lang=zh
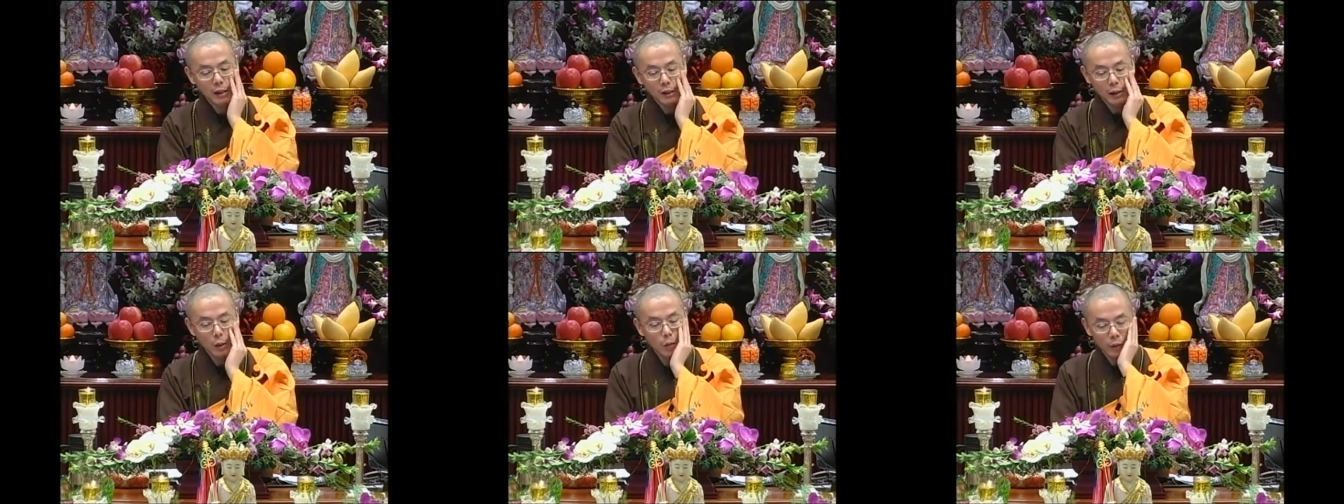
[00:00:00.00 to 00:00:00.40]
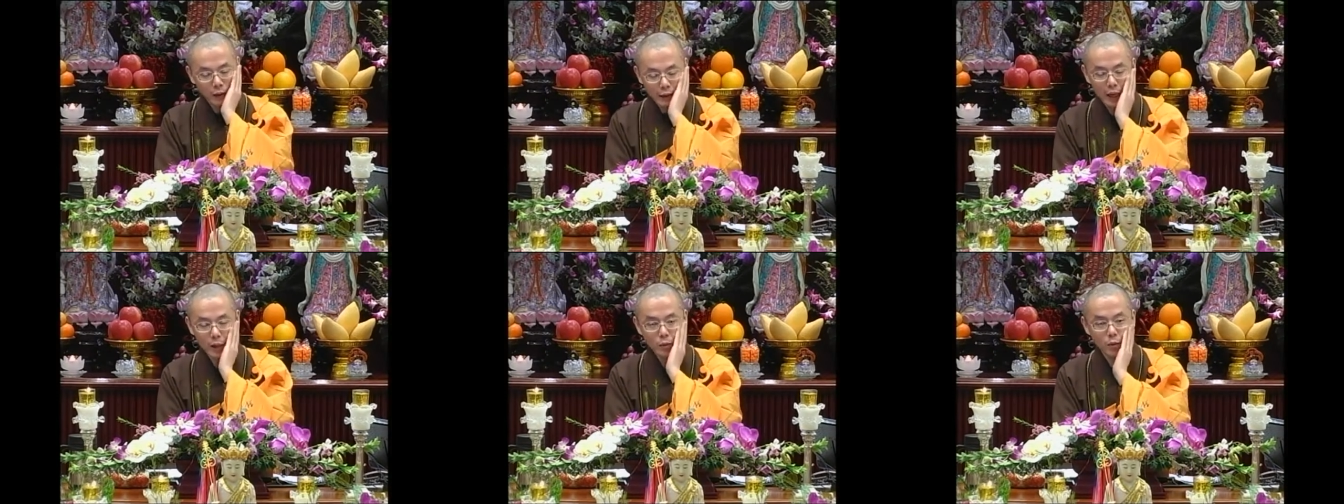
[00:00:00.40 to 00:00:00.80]
那我
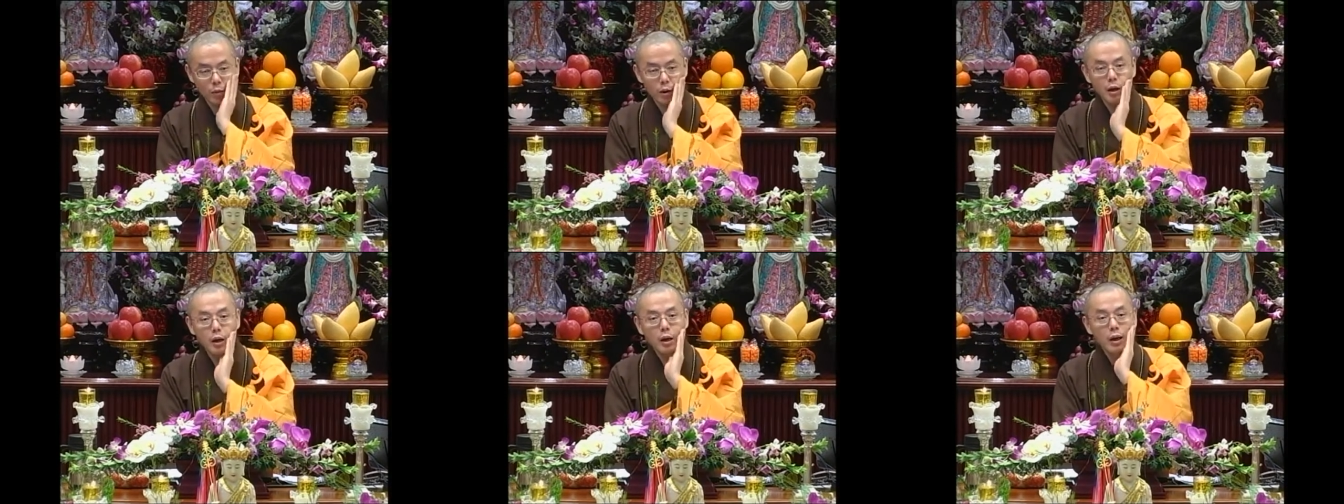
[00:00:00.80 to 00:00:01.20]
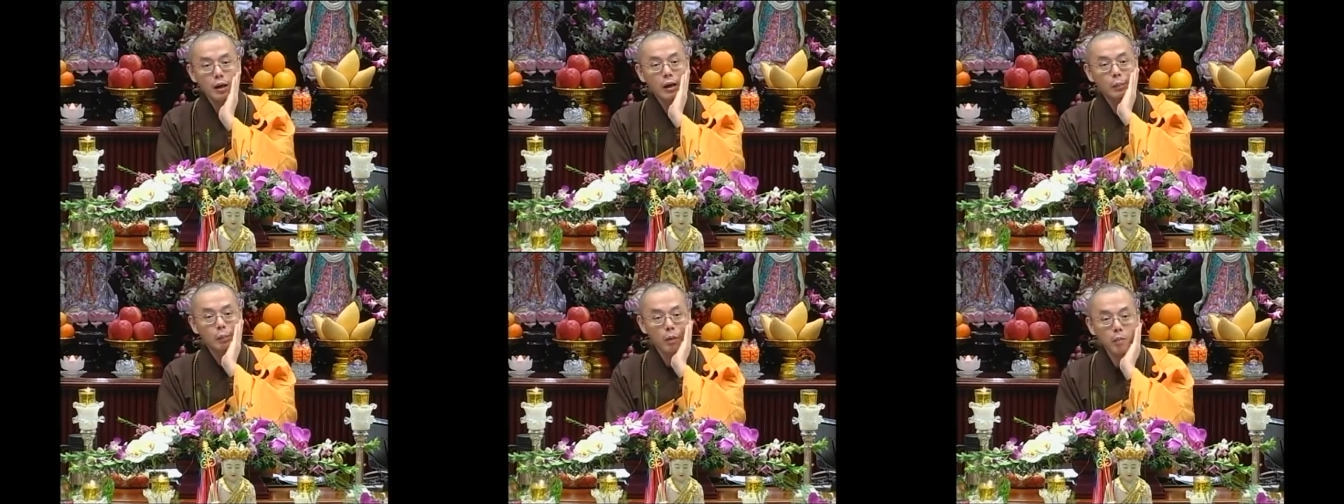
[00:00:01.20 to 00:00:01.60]
问他
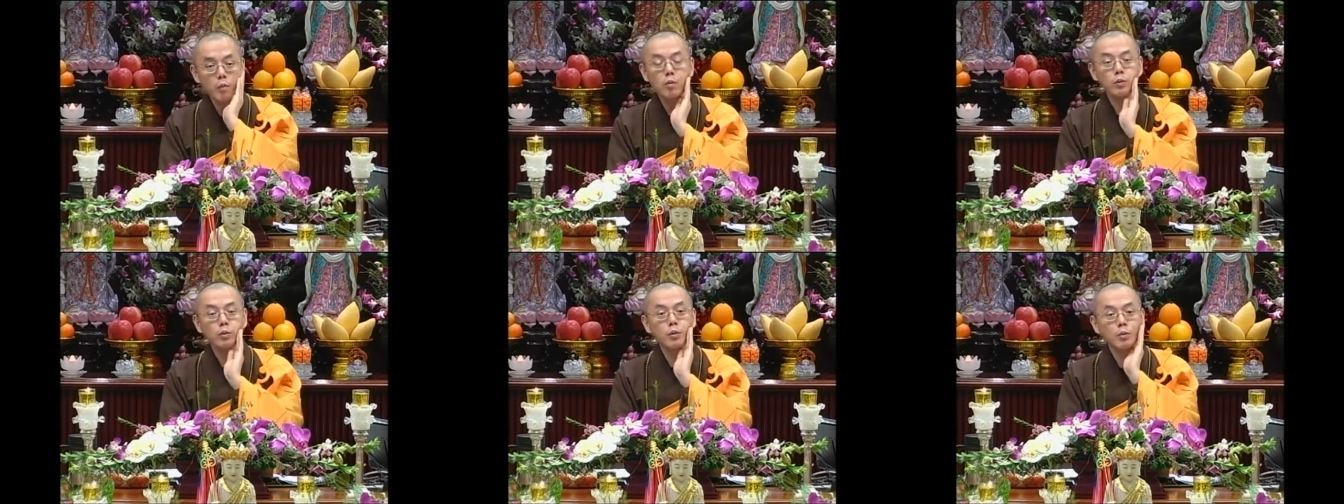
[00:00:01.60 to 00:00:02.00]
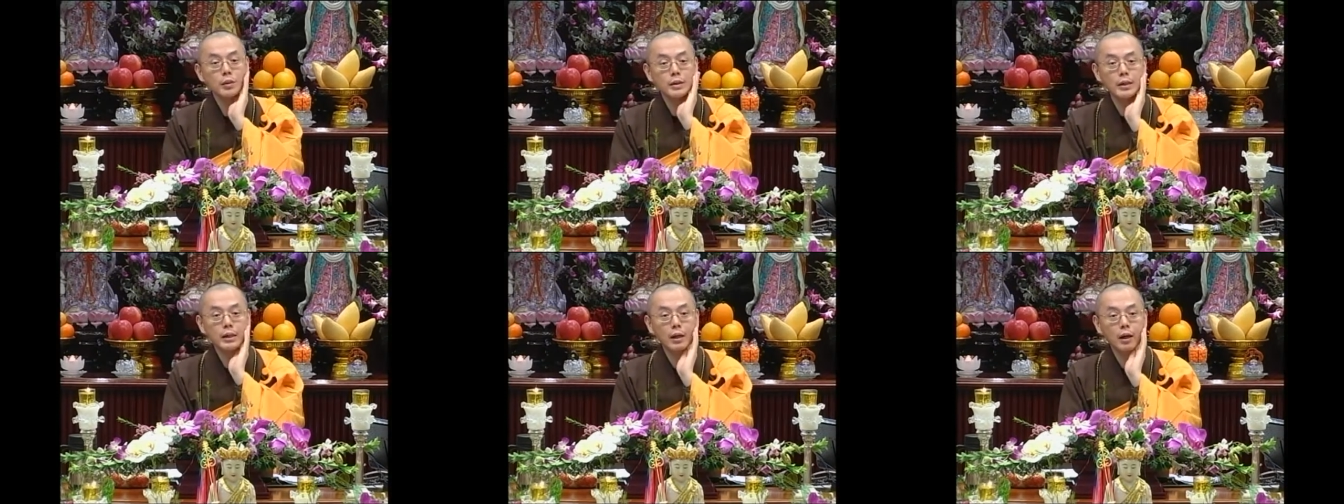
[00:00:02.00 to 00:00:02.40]
说：“伯母，去
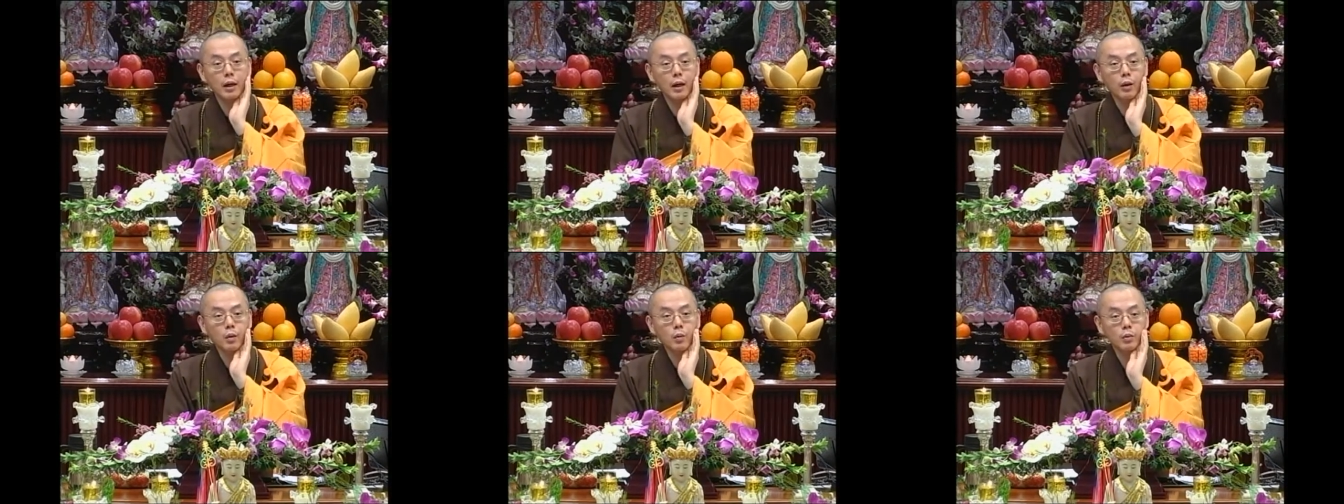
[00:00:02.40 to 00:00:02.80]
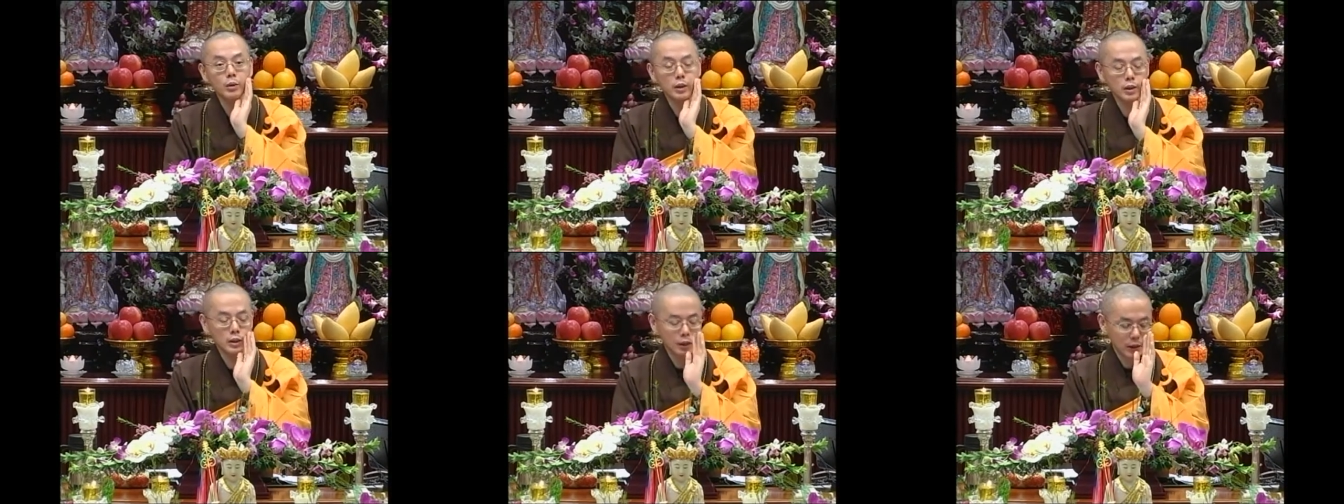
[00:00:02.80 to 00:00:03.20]
问这个故
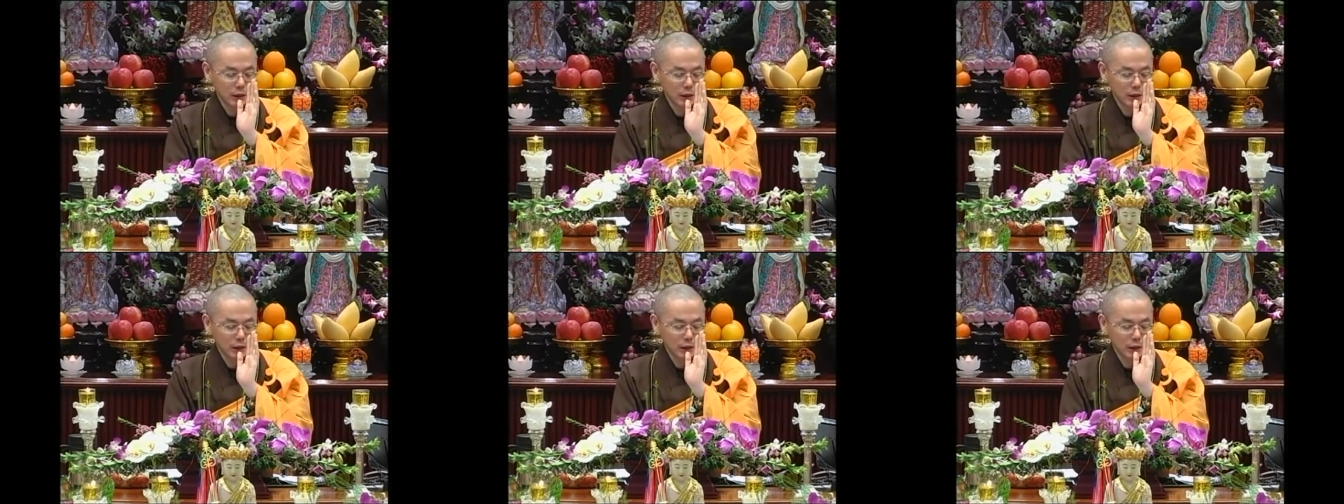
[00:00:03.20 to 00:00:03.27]
事，